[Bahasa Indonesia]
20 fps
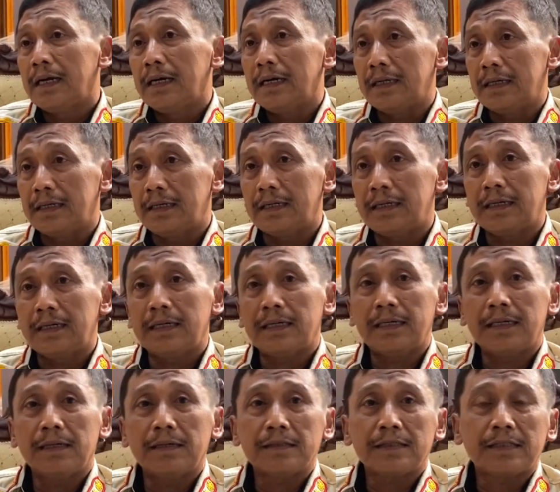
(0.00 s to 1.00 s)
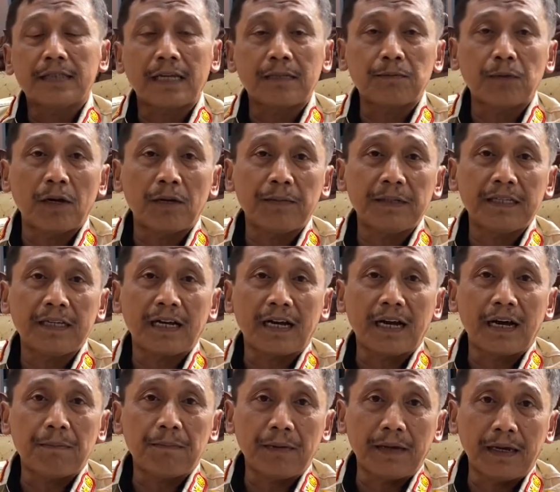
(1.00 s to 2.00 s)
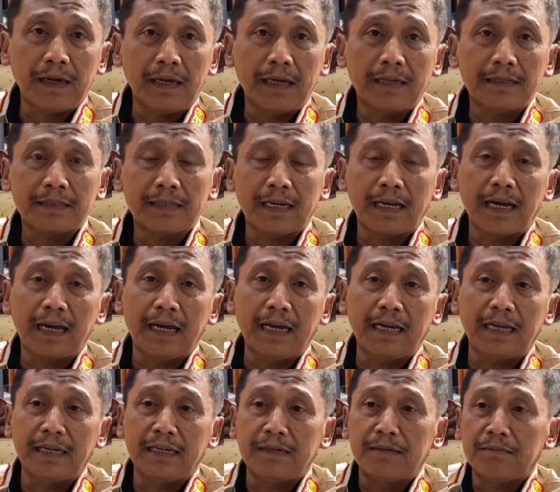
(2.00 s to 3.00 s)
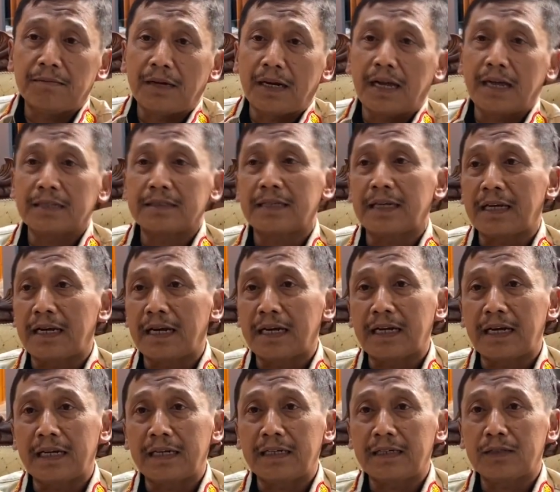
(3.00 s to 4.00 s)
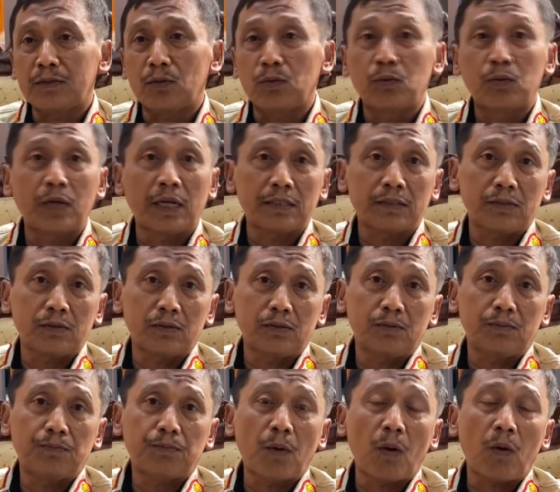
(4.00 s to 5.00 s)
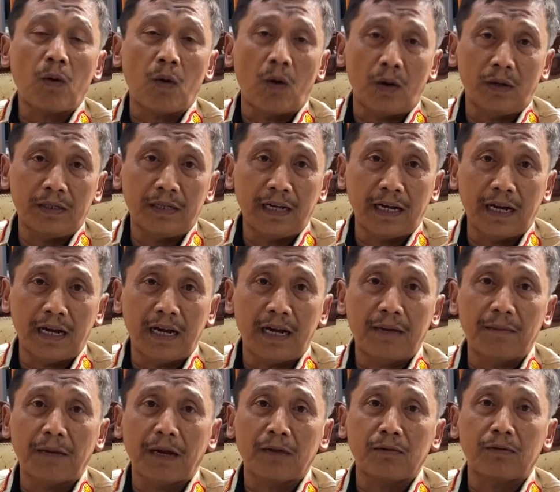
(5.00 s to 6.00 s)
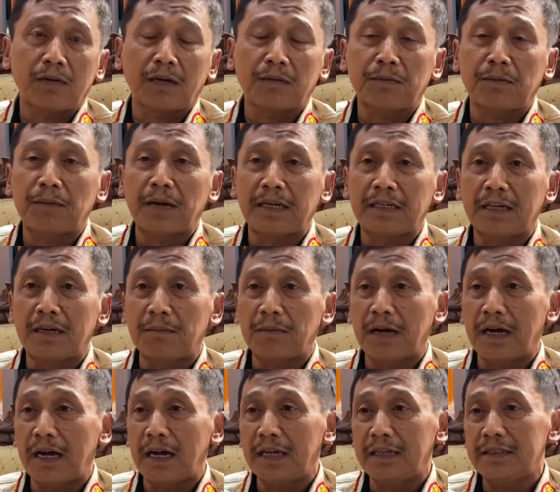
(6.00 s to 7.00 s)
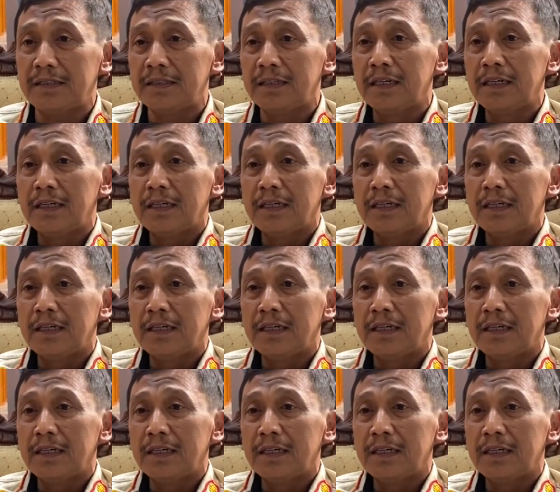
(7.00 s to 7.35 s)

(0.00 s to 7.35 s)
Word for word: Uh, eh, Satpol P3KP selain melaksanakan tugas pokoknya melakukan pemadaman,